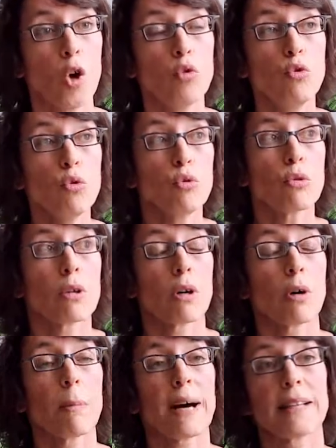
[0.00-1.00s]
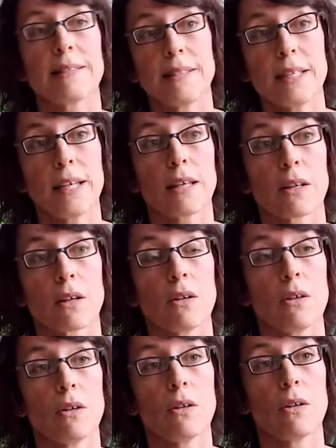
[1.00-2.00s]
Donc en pratique,
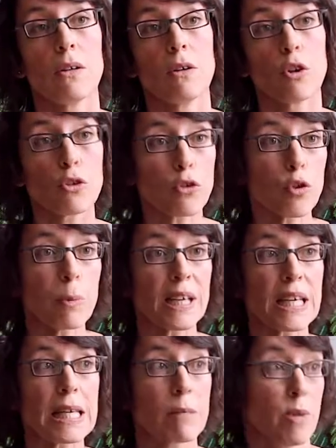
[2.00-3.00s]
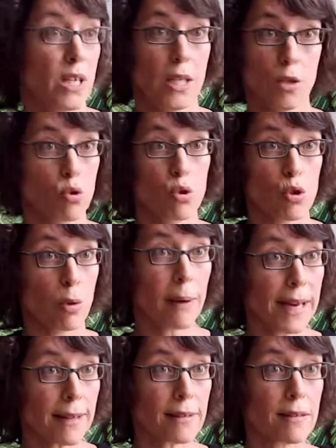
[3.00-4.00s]
euh, l'entreprise, bien qu'il se sent
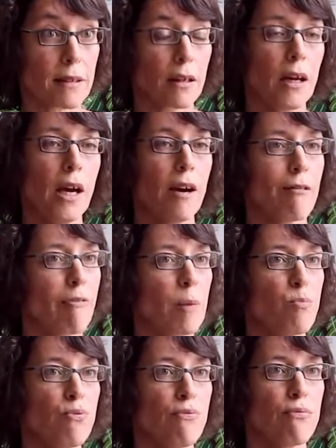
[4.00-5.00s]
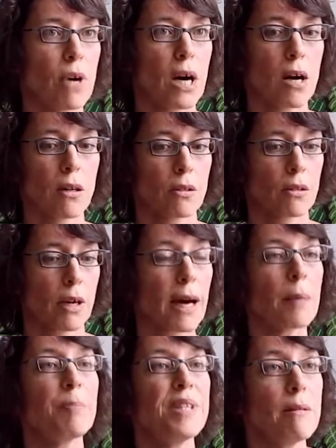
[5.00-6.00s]
prête, va pouvoir
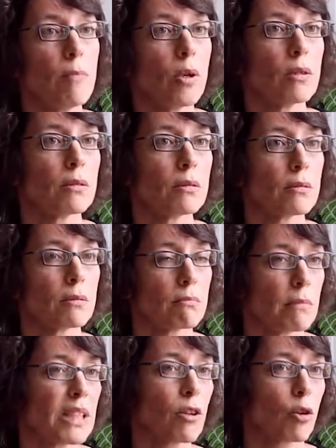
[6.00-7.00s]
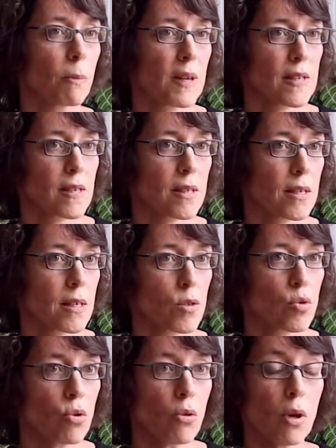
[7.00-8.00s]
rapidement mettre en place un
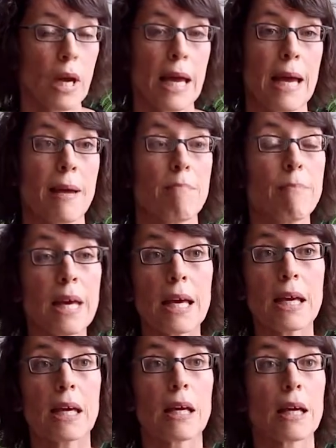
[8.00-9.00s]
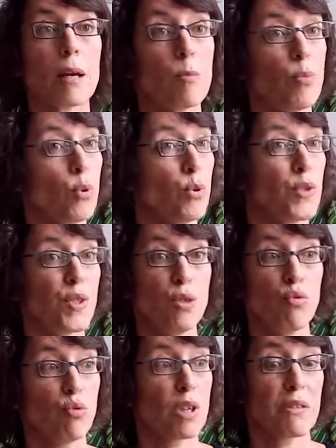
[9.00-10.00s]
CSE, mais elle peut aussi
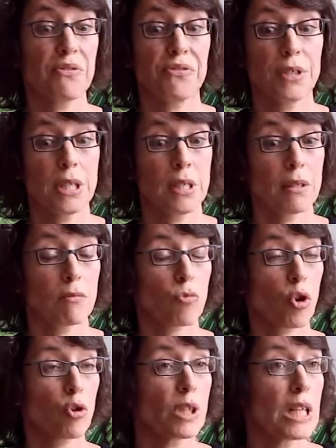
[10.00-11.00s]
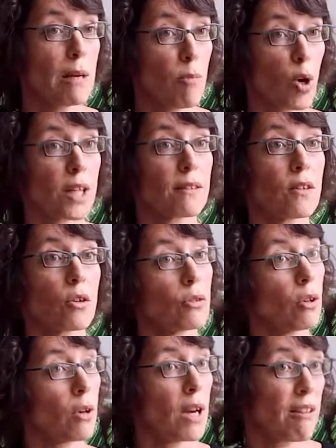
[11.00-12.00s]
tout à fait tranquillement
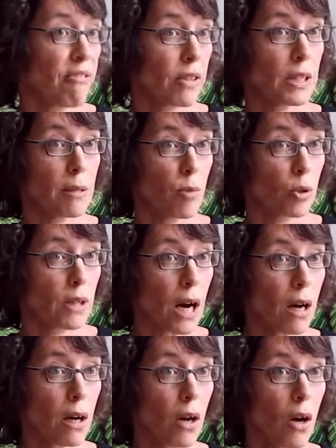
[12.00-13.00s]
attendre la fin des mandats